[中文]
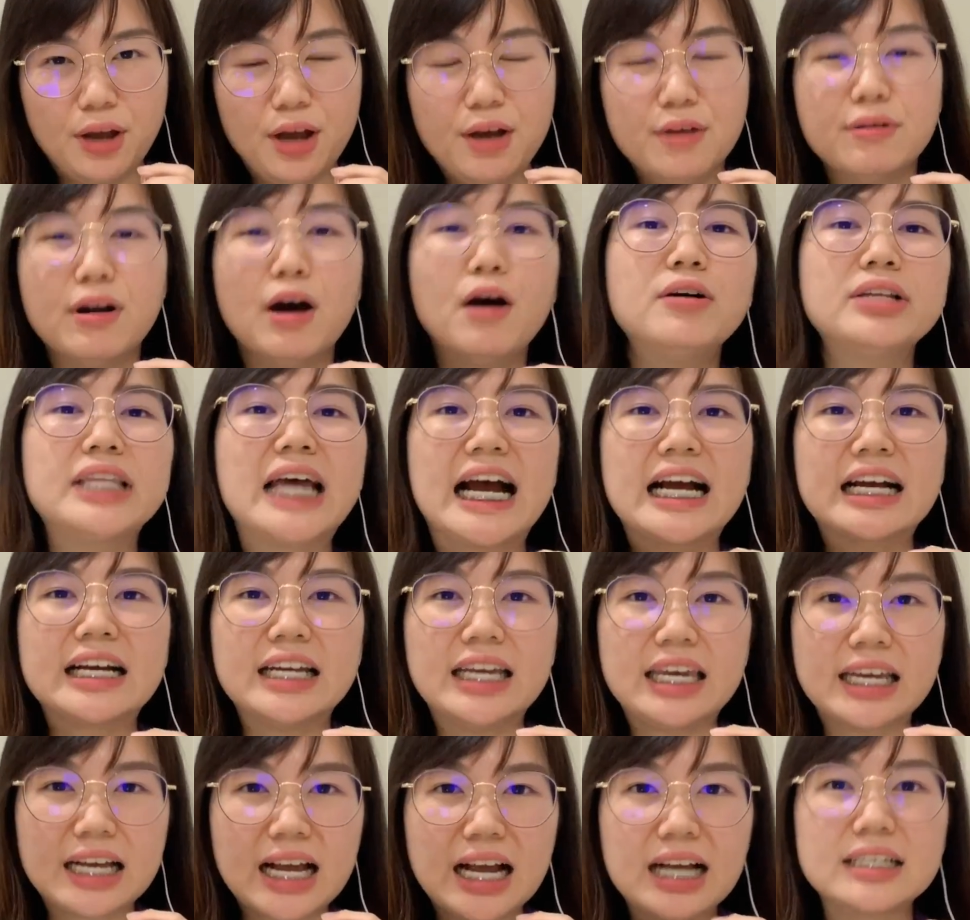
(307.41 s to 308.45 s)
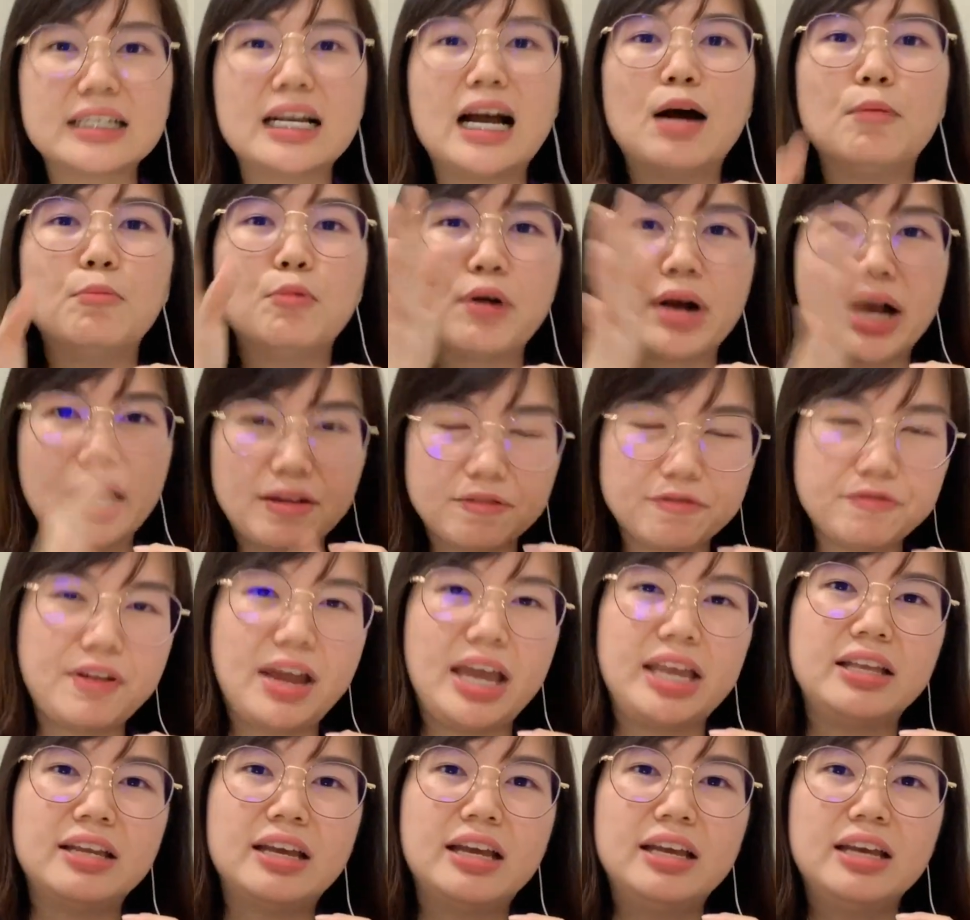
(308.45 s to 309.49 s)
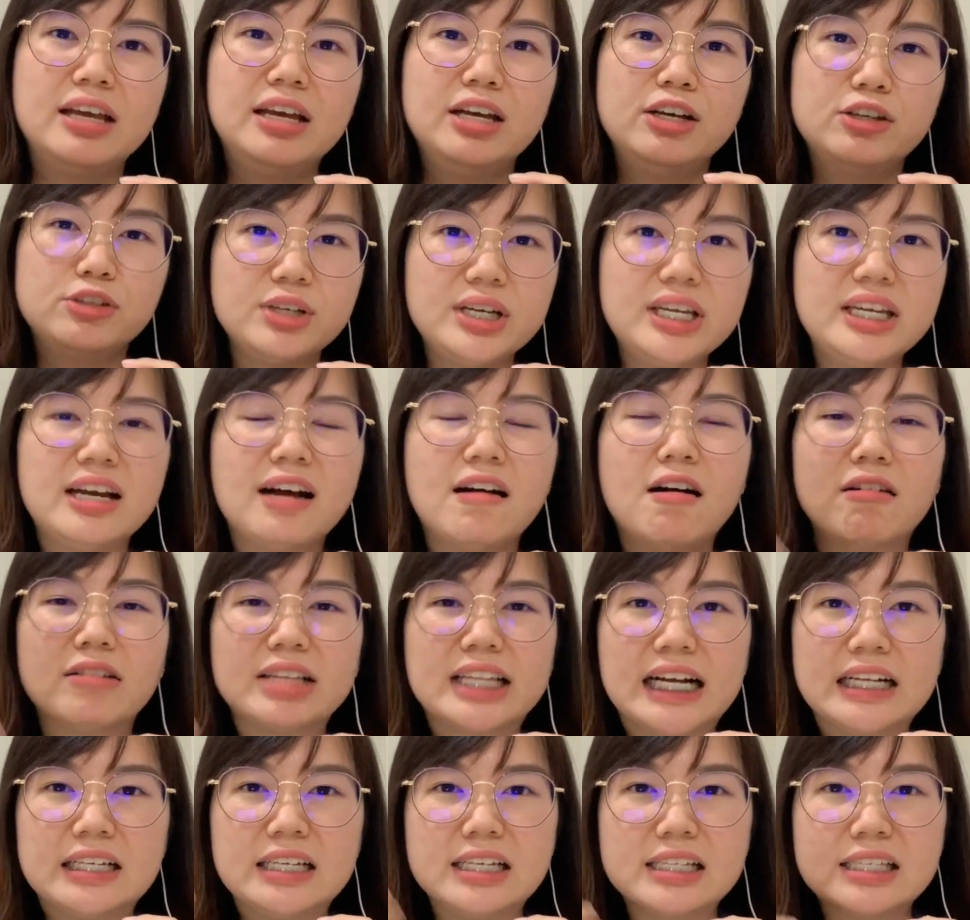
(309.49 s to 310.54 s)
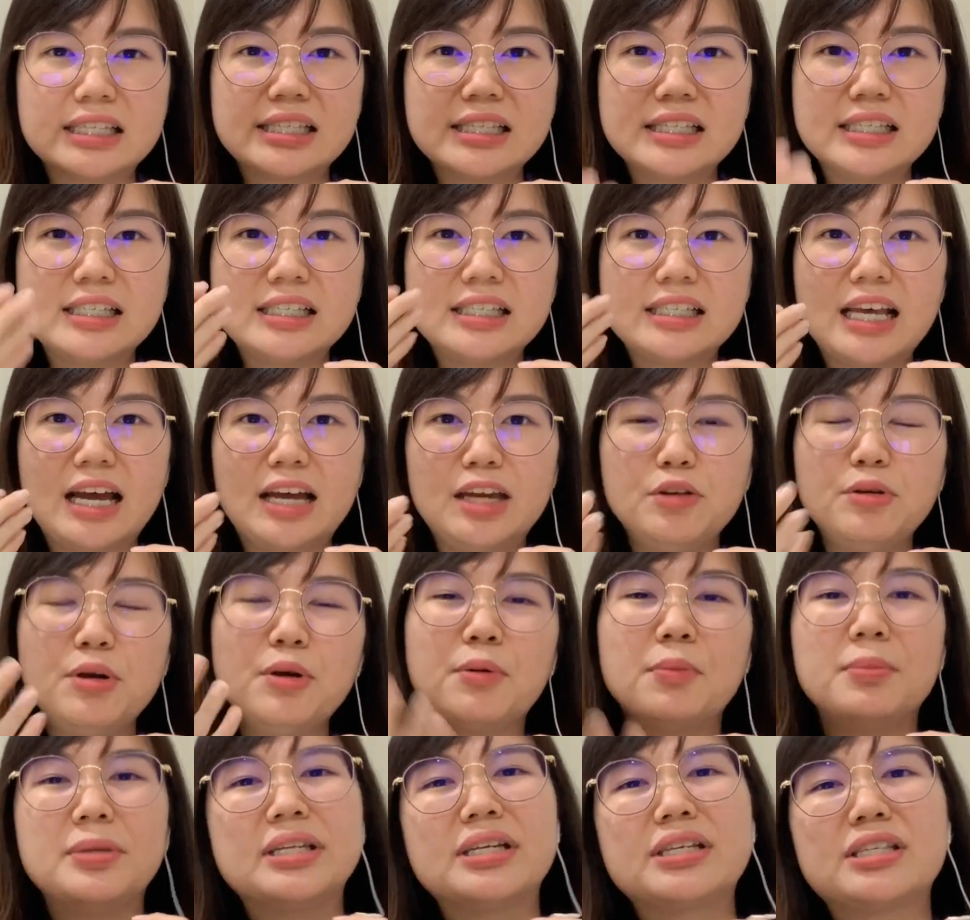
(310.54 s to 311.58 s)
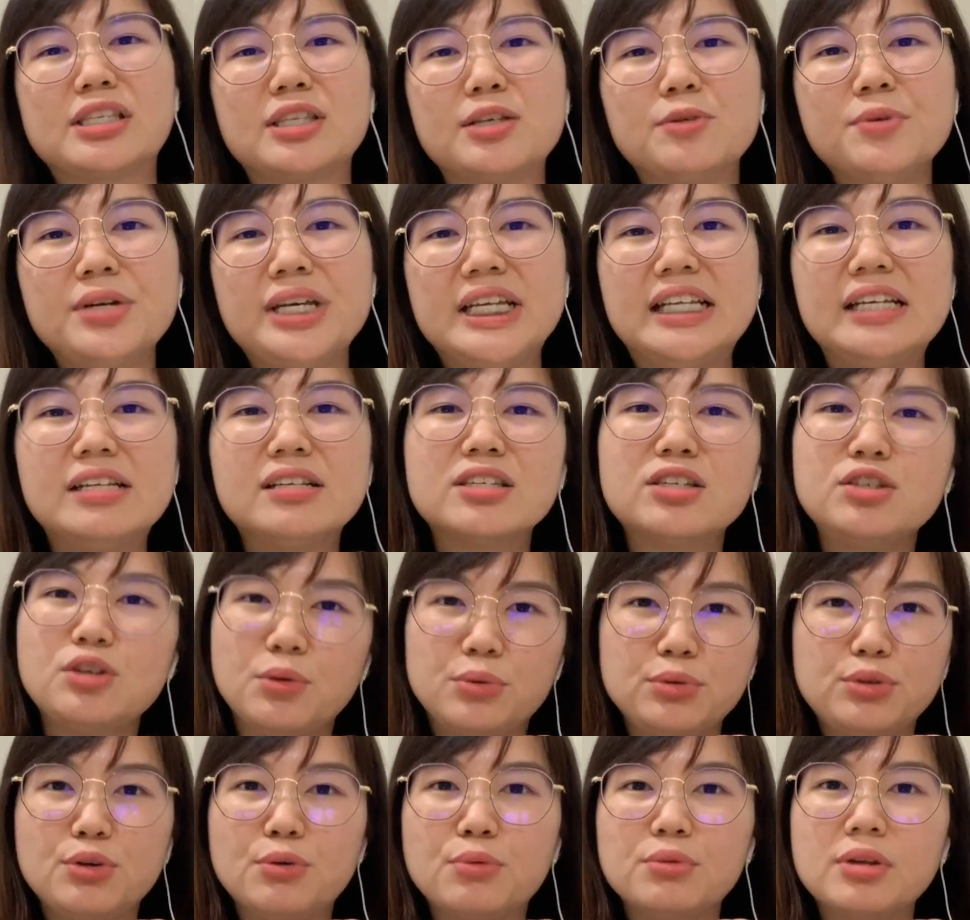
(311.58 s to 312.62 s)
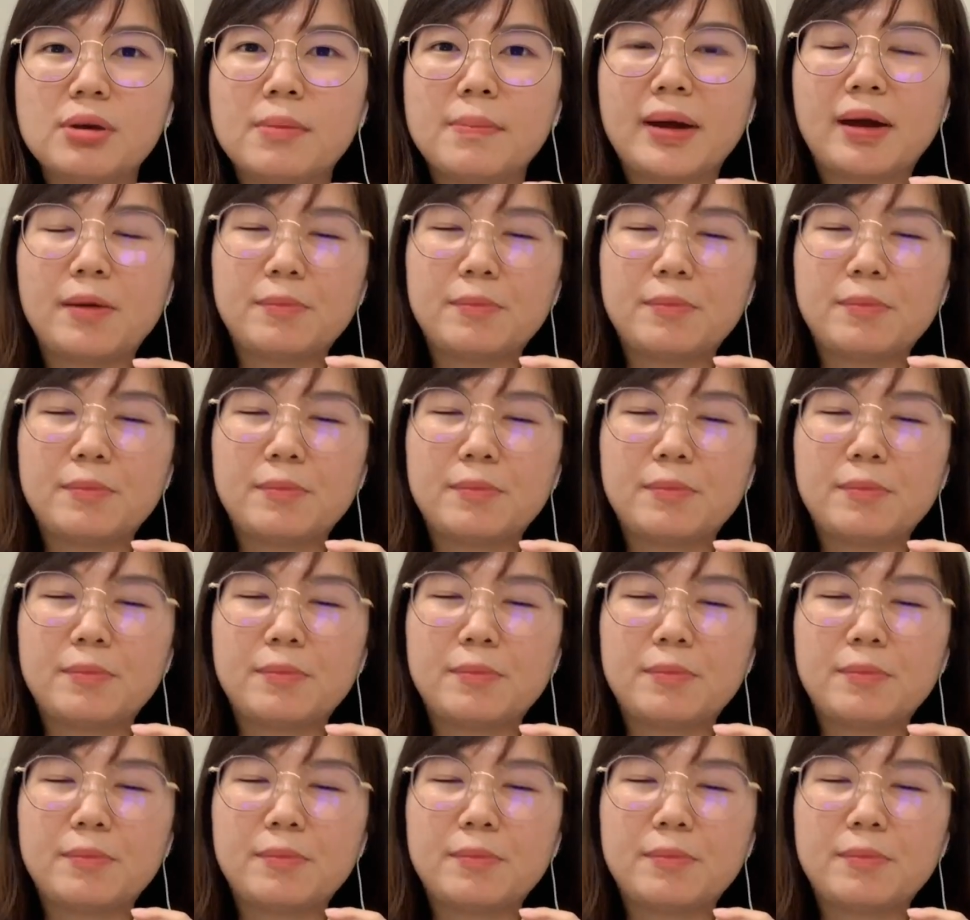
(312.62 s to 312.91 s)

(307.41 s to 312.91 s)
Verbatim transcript: 然后它可以开卡波卡 t 所以啊，当你吃一下，因为我们的食物一定是有油的嘛，